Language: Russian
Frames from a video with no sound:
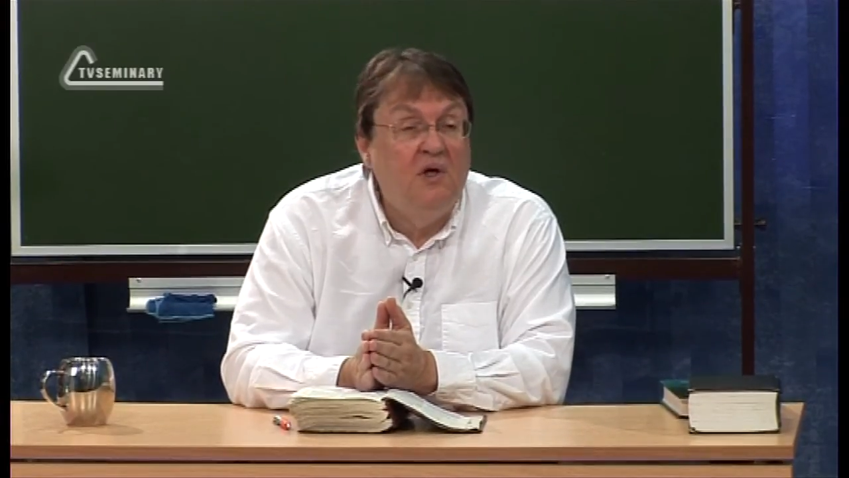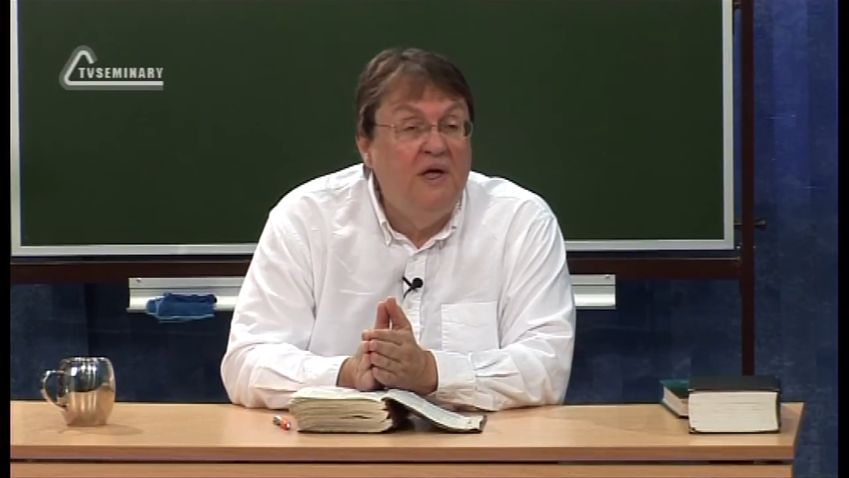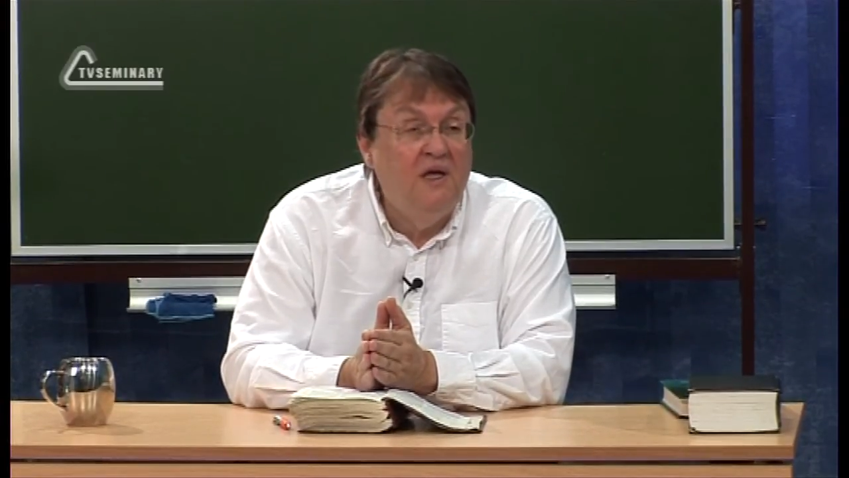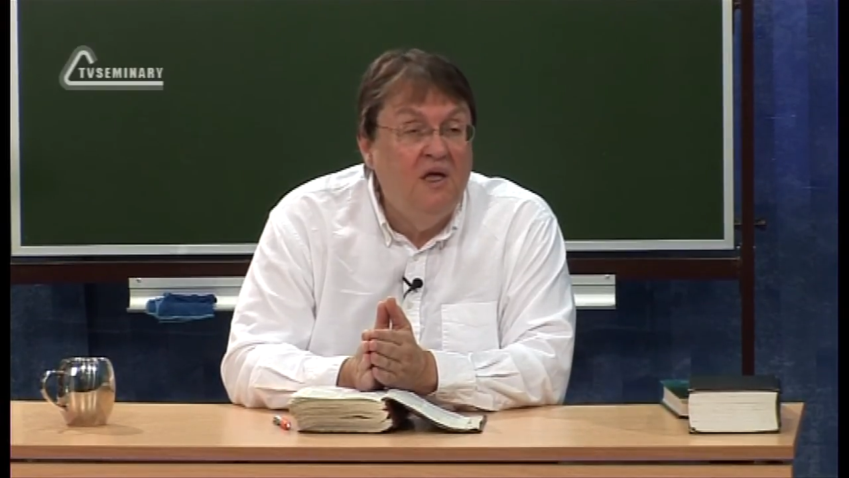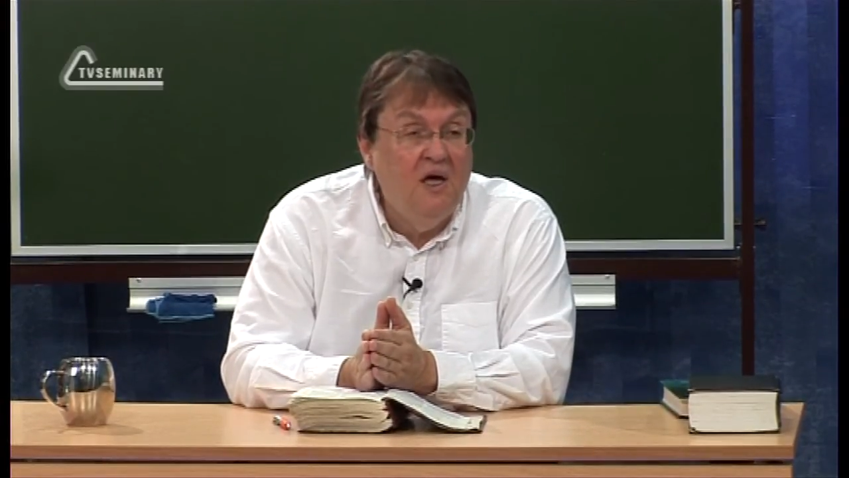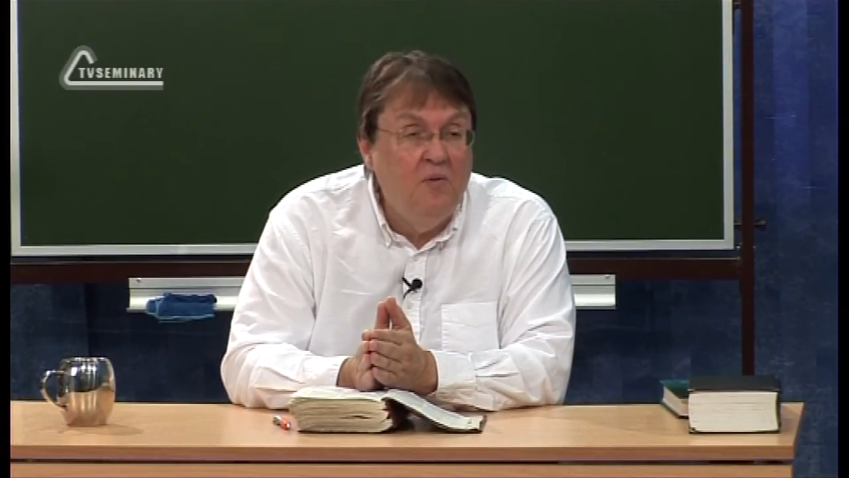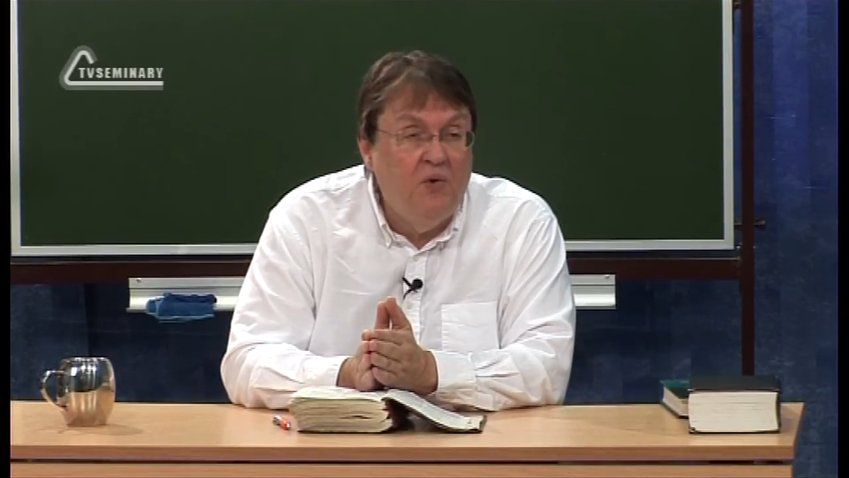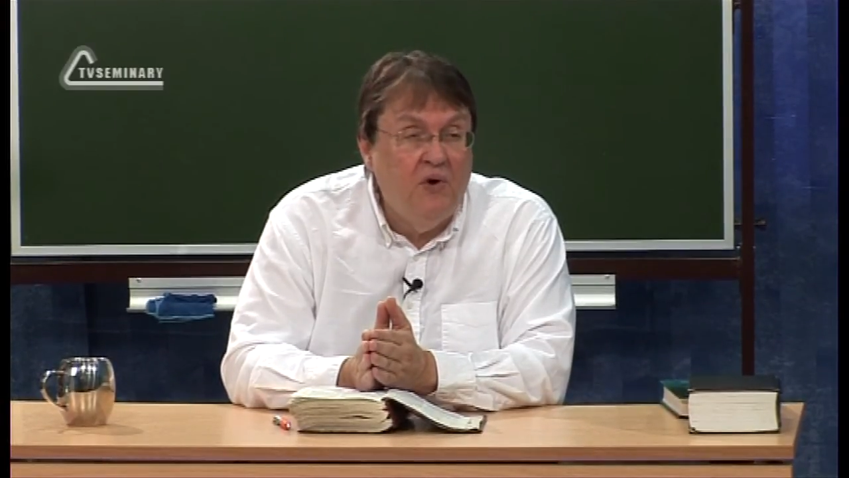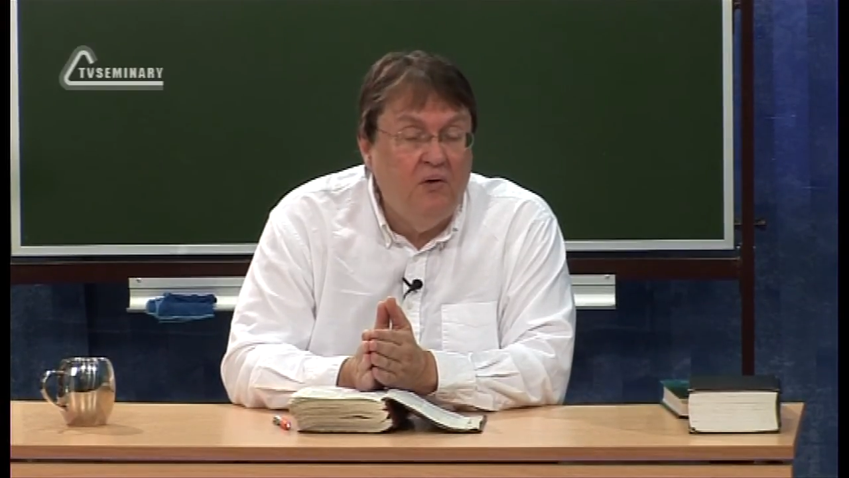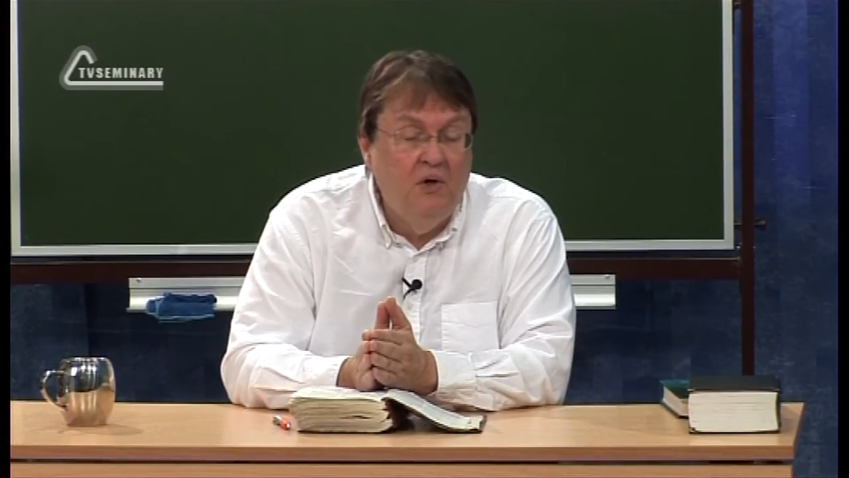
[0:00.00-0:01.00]
канонических
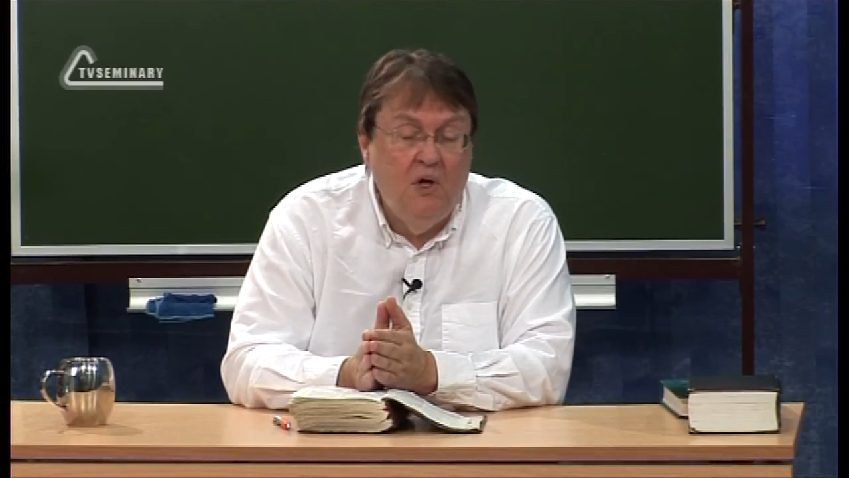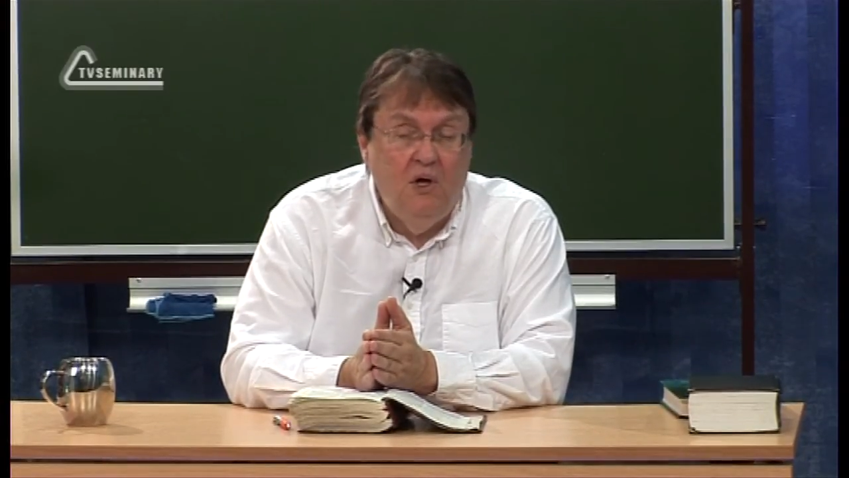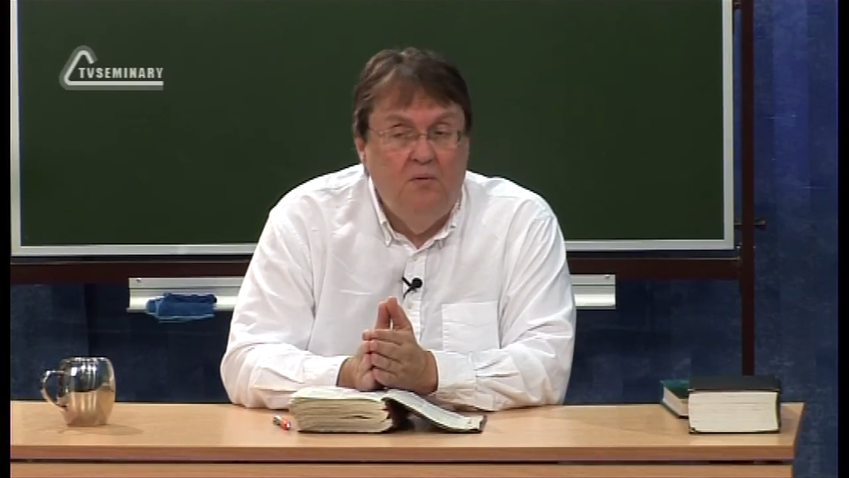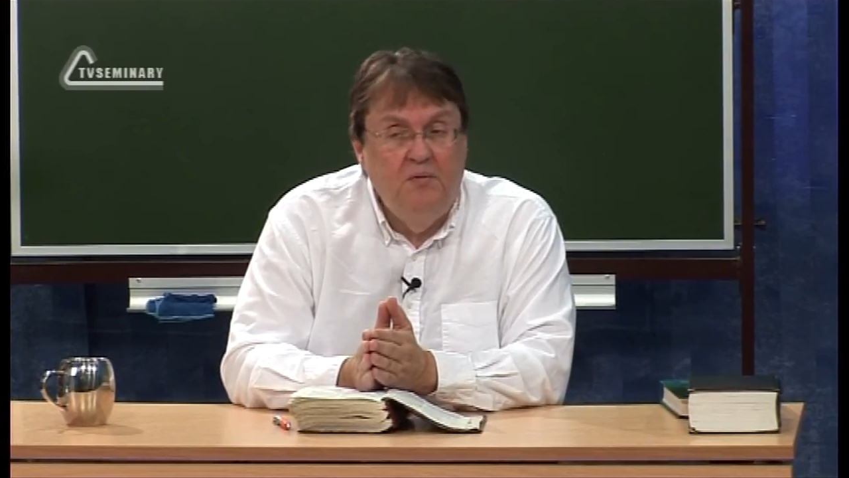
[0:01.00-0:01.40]
книгах